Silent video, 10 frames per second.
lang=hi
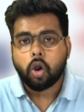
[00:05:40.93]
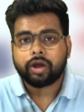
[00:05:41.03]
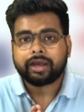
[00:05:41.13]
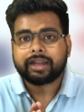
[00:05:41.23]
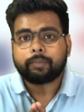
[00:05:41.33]
और
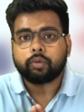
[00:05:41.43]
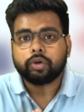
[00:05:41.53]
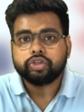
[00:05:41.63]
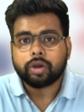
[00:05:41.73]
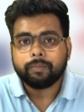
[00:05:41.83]
अगर आपको कोई
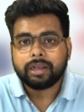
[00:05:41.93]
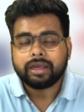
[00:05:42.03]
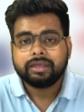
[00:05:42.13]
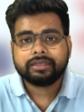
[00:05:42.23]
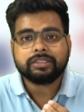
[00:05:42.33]
जॉब मिल गई
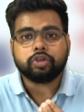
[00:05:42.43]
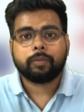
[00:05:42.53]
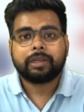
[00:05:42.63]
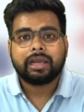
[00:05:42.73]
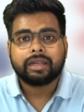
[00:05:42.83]
किसी जॉब
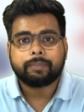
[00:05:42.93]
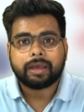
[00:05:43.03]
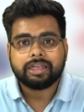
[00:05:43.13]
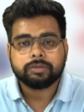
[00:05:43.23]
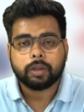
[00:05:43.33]
के लिए अगर आप
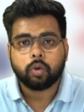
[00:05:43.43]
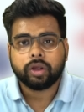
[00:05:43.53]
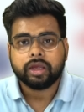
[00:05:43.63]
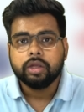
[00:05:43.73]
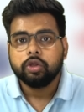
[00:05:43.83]
एलिजिबल
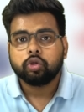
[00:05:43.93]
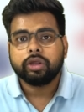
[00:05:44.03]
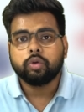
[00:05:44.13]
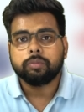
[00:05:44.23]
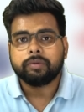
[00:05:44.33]
होंगे तो
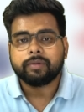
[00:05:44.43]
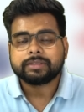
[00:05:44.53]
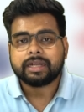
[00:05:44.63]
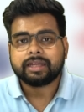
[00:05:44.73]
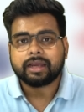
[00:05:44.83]
रिक्रूटमेंट
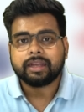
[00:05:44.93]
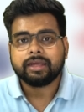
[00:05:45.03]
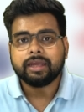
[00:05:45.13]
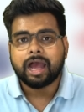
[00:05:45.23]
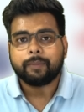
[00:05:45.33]
वेबसाइट क्या
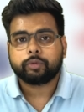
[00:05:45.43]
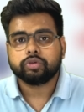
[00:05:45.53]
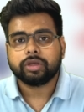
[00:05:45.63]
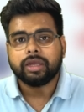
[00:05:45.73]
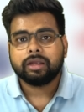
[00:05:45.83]
करेगी आपको
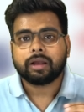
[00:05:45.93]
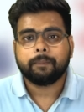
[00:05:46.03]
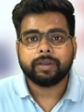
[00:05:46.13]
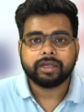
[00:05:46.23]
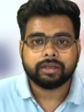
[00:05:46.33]
जो है
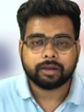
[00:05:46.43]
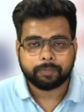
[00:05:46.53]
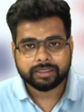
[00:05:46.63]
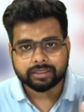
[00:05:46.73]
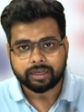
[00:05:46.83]
कंपनी के अंडर
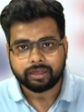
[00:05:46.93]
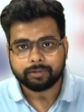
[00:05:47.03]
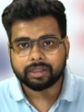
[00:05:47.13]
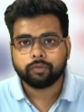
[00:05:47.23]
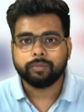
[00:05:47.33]
प्लेस करेगी
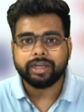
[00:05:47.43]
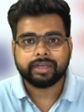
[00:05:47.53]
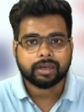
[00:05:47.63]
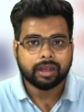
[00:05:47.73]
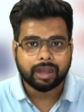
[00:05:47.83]
मतलब वो
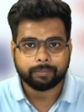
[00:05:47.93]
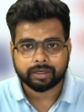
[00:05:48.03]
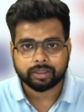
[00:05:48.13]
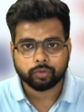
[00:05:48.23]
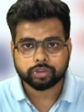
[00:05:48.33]
मीडिएटर का काम
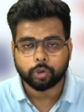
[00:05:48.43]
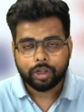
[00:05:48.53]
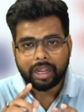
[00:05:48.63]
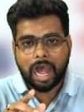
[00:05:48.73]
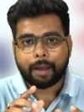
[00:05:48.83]
करते हैं दोस्तों
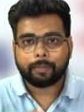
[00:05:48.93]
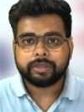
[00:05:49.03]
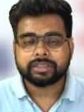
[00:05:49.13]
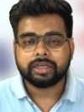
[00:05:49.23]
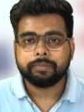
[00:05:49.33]
आप अपने
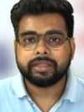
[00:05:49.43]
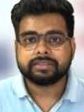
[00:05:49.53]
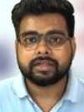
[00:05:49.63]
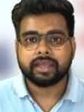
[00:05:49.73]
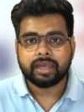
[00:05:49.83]
स्क्रीन पर देख
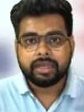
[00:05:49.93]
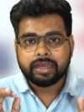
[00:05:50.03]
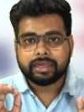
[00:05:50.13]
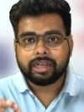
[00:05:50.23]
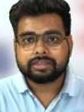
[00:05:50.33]
सकते हैं
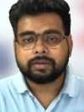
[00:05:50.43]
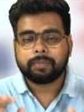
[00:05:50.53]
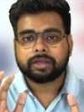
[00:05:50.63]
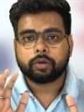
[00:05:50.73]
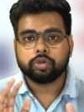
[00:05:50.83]
ये
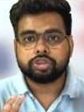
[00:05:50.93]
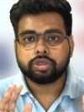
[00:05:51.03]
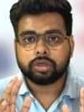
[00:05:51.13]
लग्जमबर्ग के कुछ